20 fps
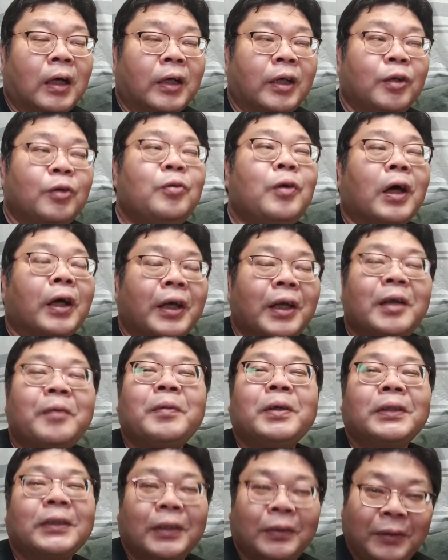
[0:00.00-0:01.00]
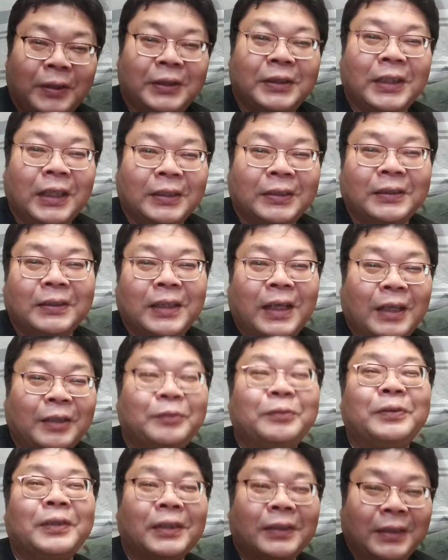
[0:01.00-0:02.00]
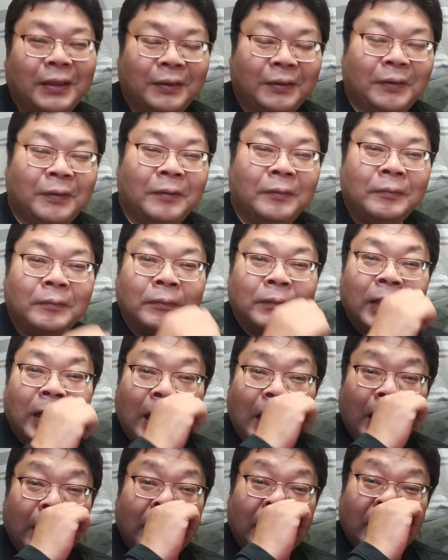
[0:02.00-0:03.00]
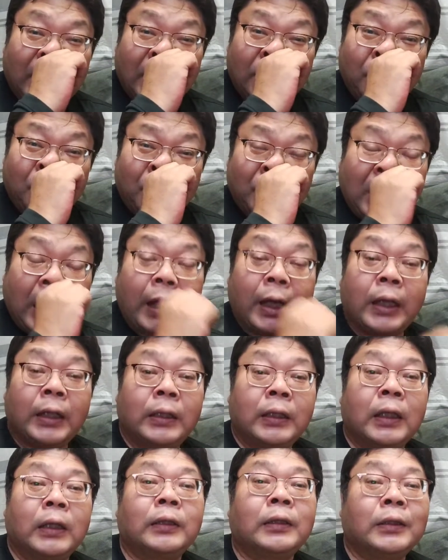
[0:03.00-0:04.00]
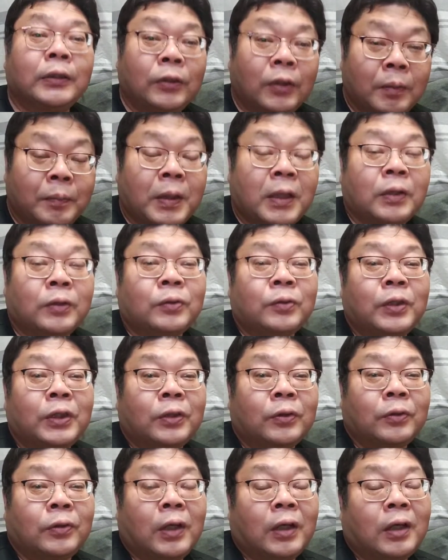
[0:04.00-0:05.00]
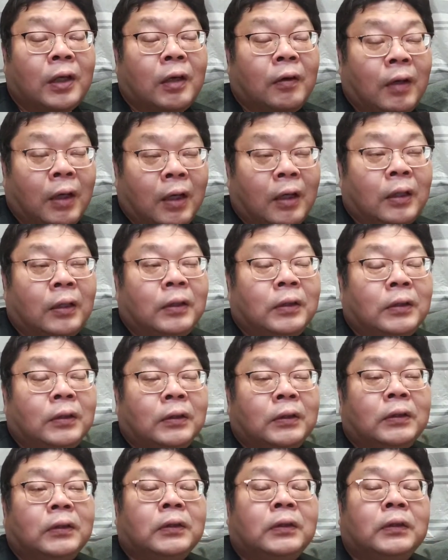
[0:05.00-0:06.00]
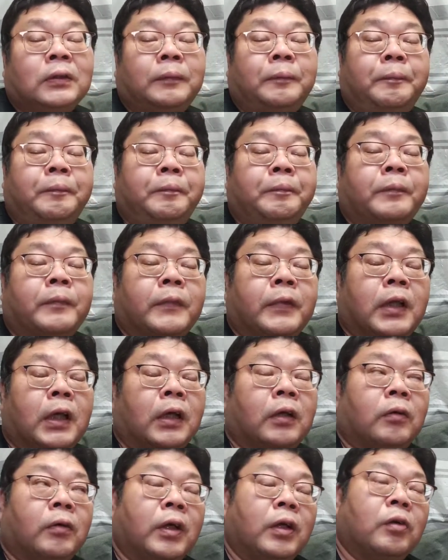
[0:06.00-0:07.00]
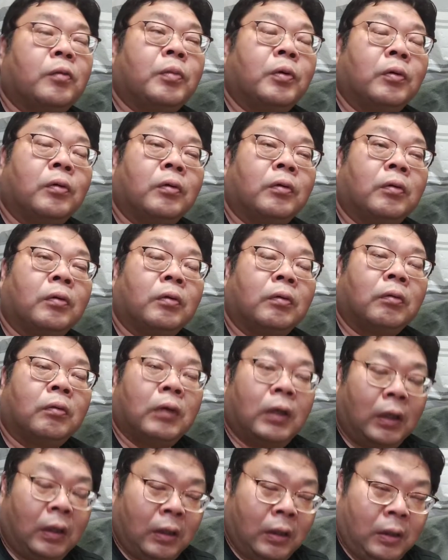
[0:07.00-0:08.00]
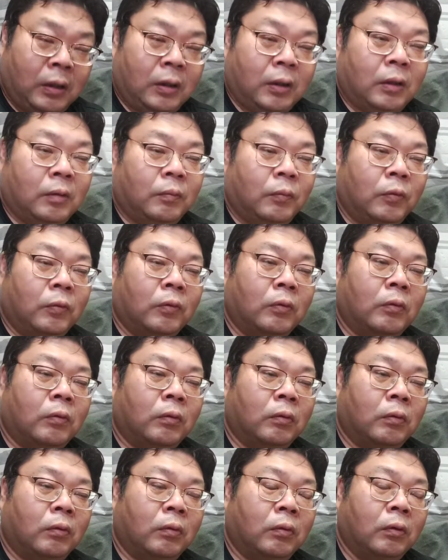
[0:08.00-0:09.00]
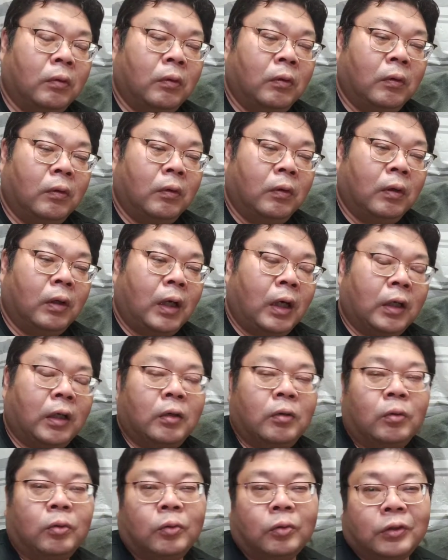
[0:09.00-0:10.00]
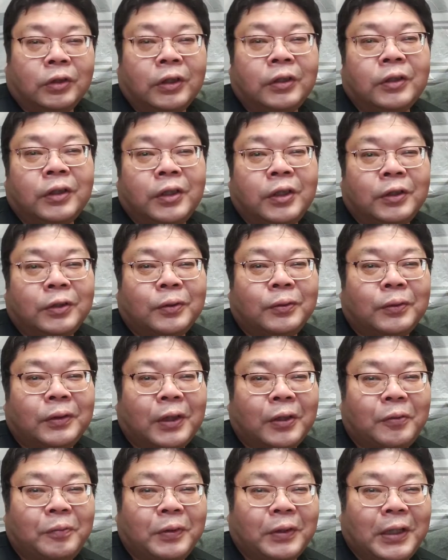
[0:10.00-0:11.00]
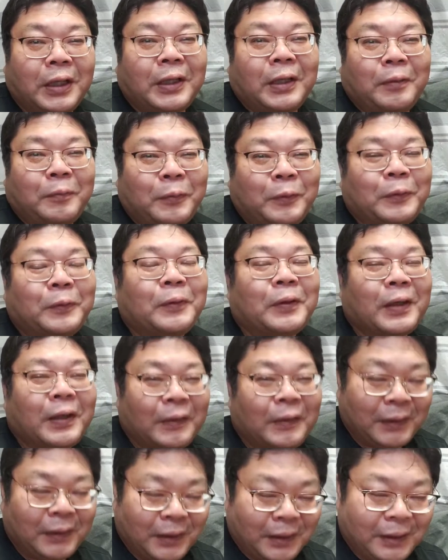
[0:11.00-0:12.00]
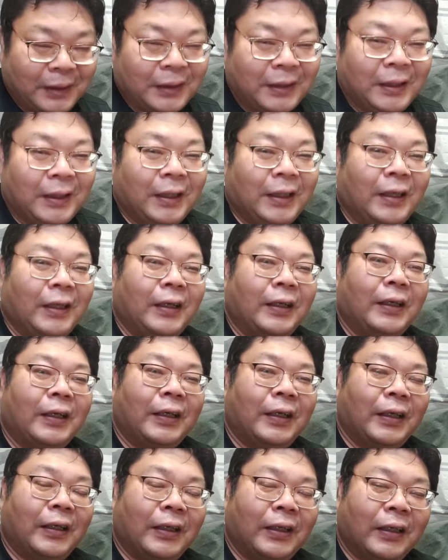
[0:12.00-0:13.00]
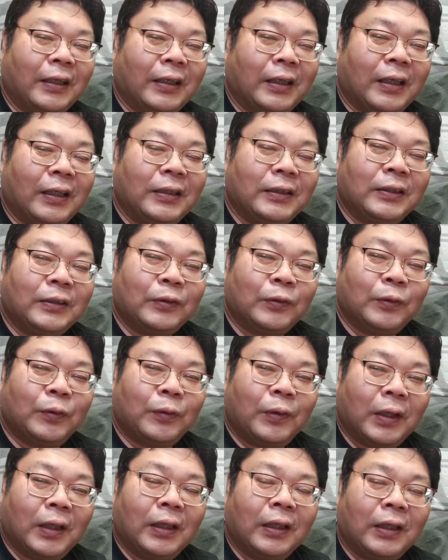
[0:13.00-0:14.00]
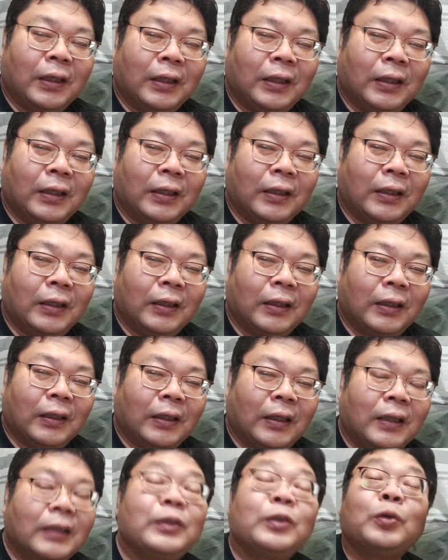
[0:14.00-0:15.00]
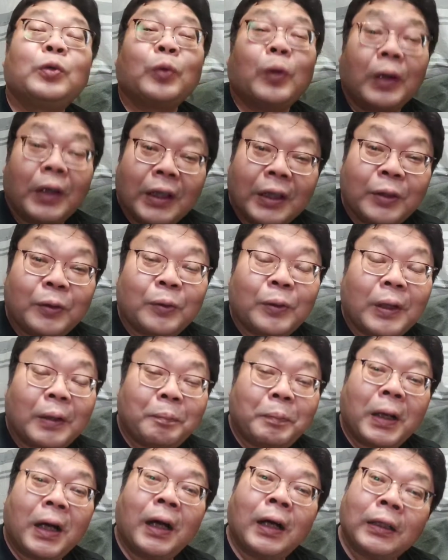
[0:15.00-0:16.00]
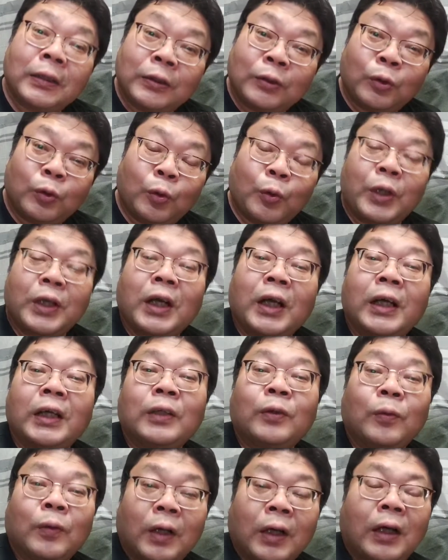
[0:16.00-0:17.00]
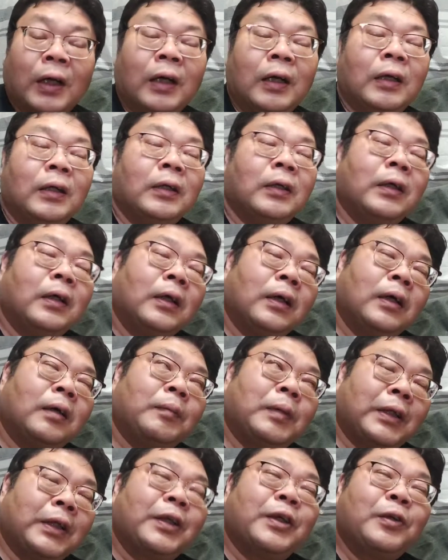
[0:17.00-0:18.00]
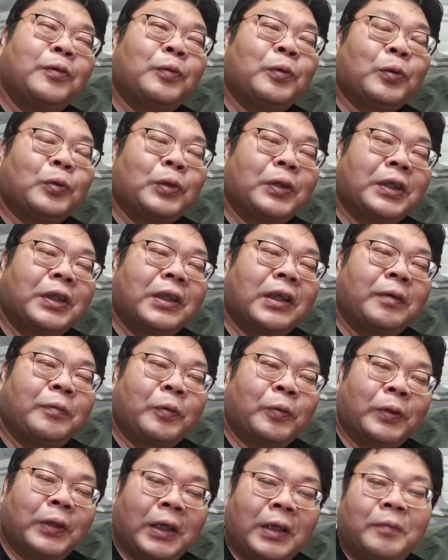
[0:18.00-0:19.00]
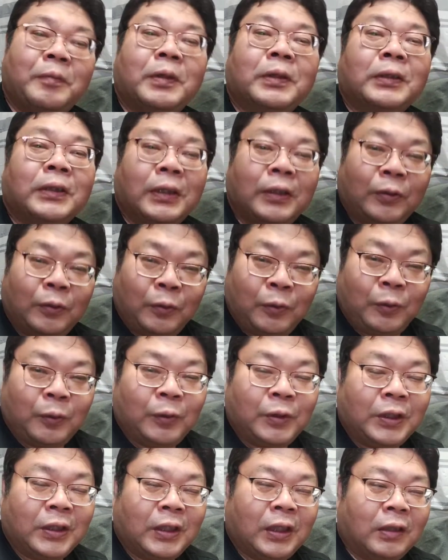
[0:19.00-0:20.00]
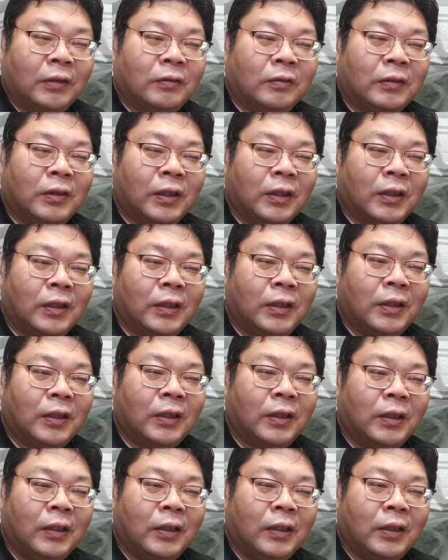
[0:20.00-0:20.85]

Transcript: まあ、開けるのは開けれますけど、ネジ外して開くんですけど、開けた後も大変なんですよね、パナソニックなんかは。だけど、レノボは、もう、開けること前提に作ってあるみたいなもなので、えー、改造は、改造とかね、いろんなパーツの取り替えとか、まあ、できるものとできないものとありますけど、比較的